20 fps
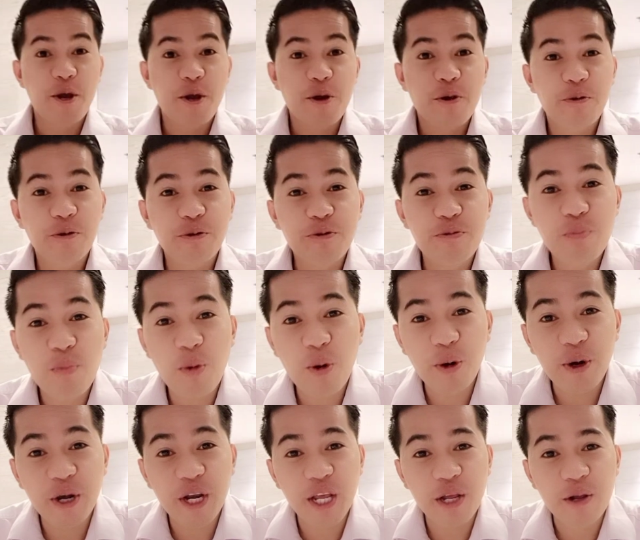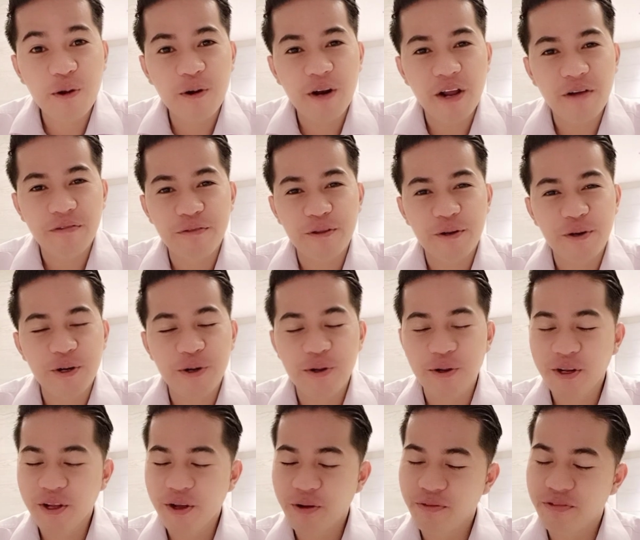Good morning, good
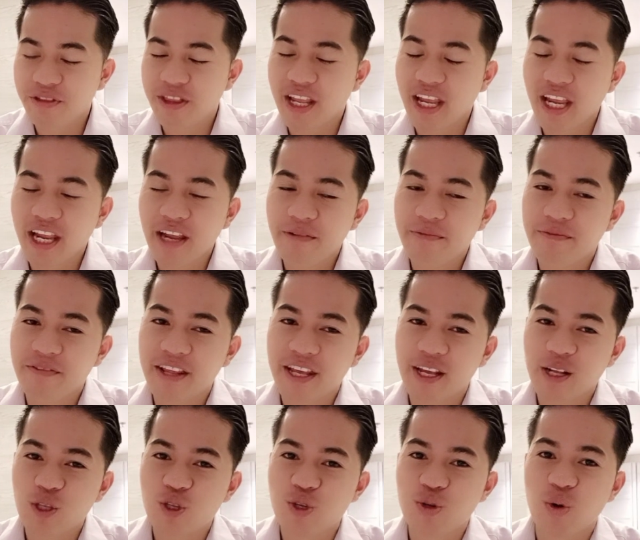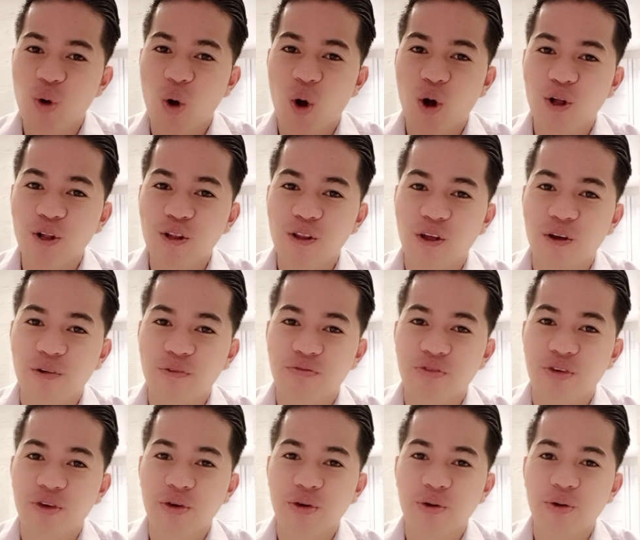afternoon, good evening to all of
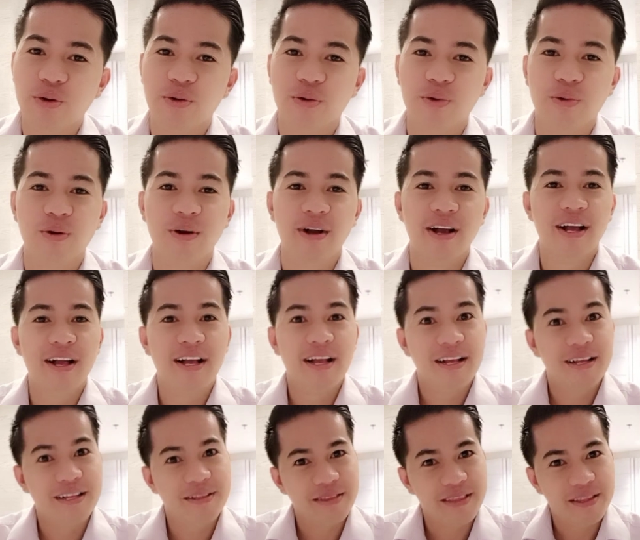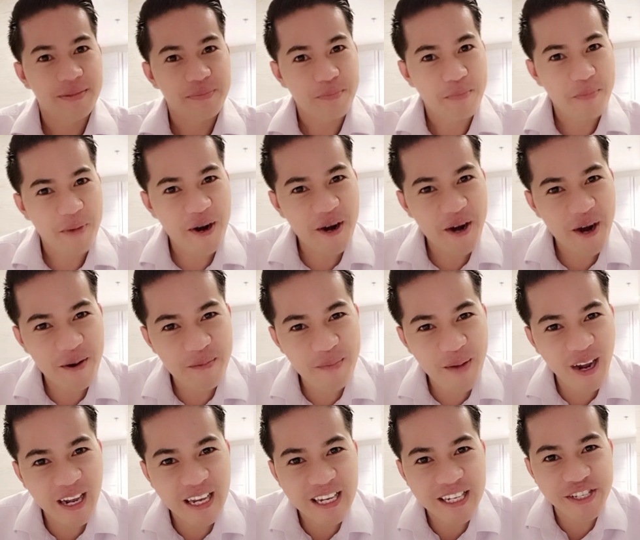you.
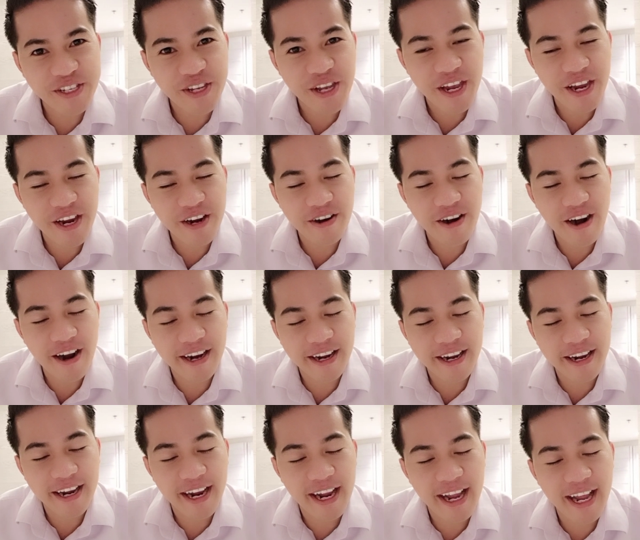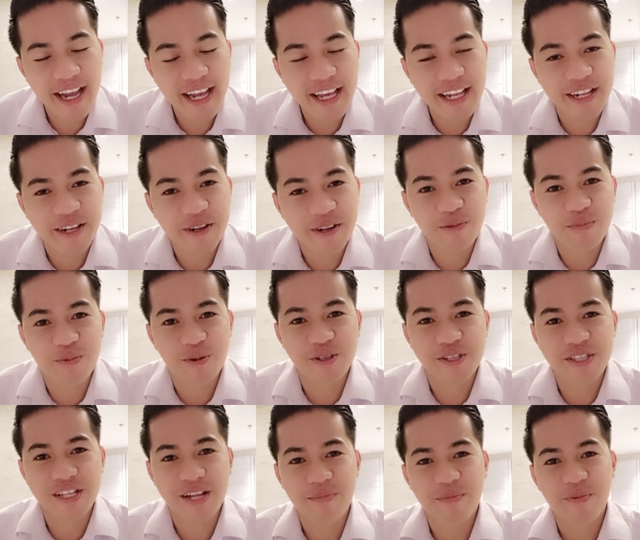Marhaba is here again.
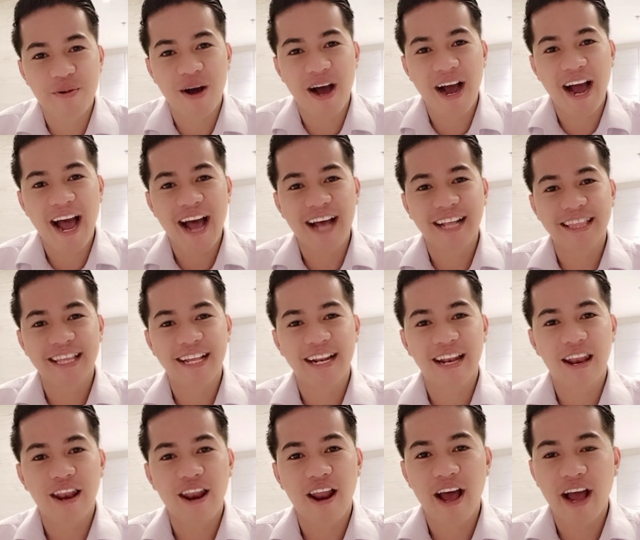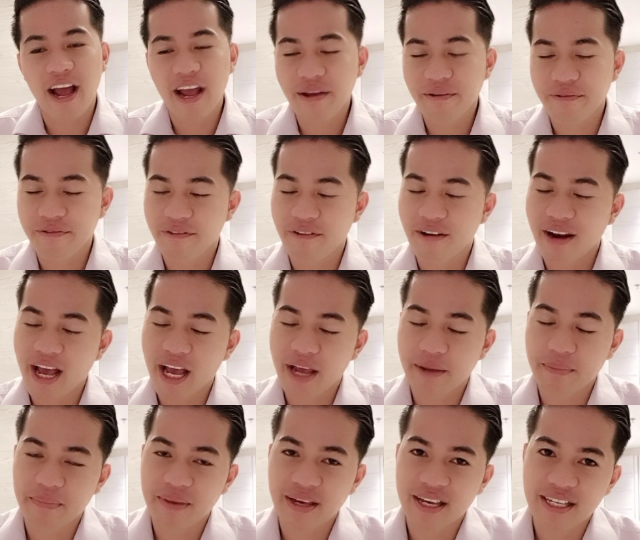Kumusta po ang ating life?
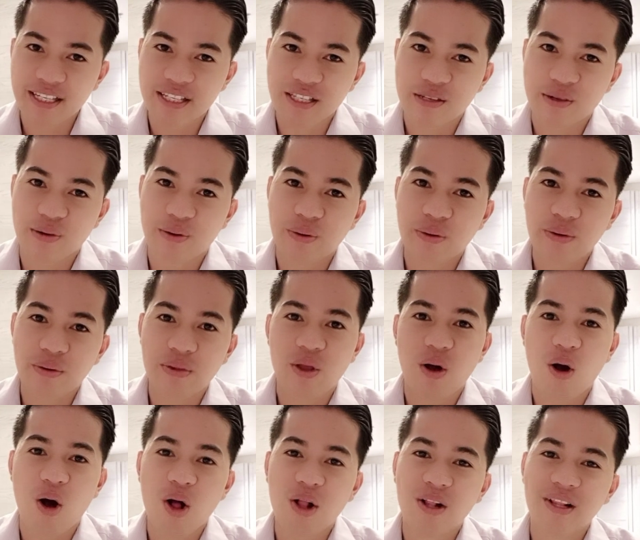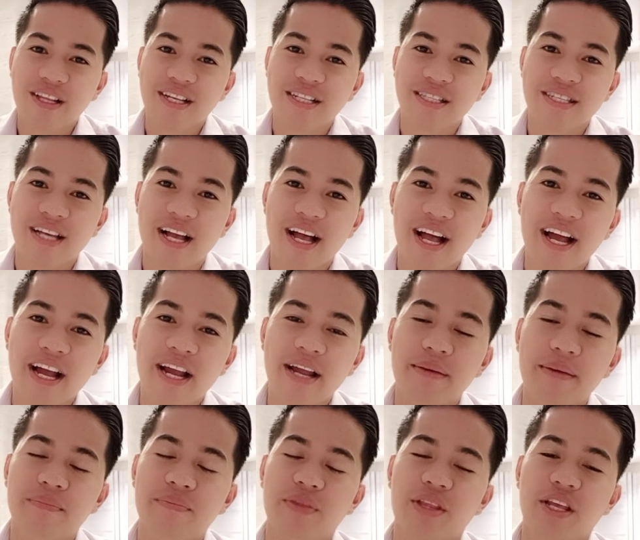Life is good all the
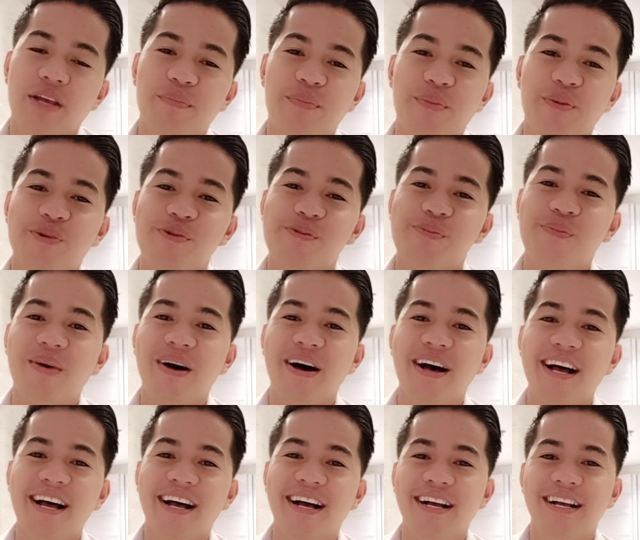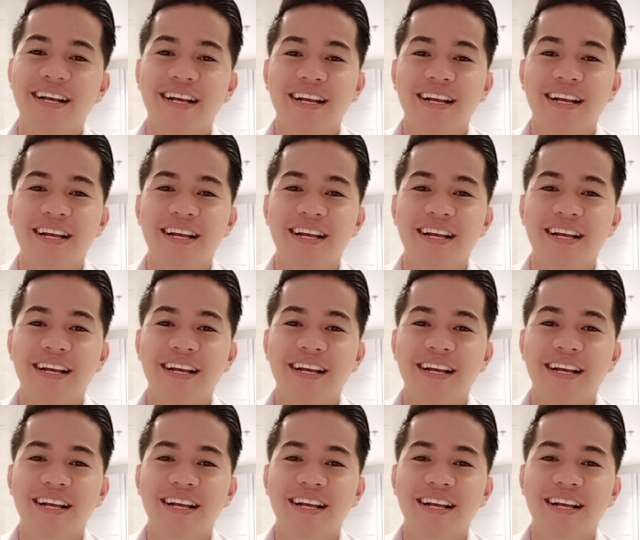time, di po ba?